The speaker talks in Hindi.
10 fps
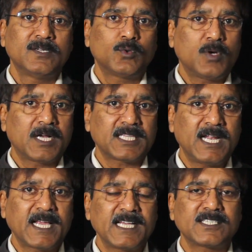को
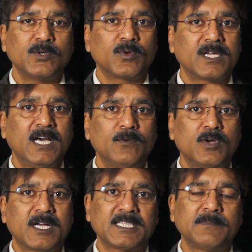खतरा कैसे हो गया और
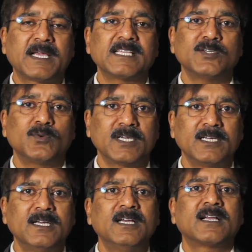वो खत्म कैसे हो गई
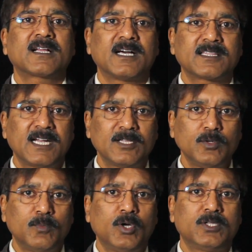खतरा
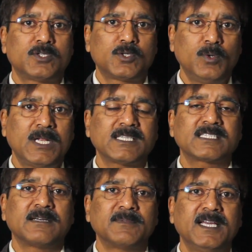तो बहुत छोटा सा
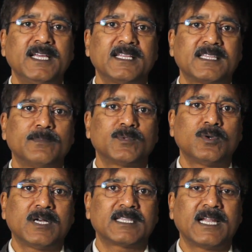शब्द है कि धम
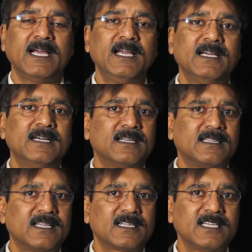को खतरा है
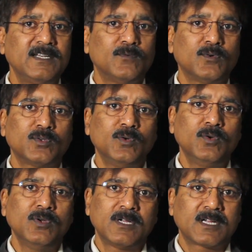दरअसल वो तो
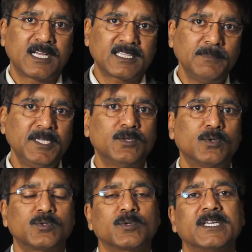खत्म ही
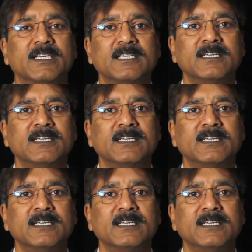हो चुकी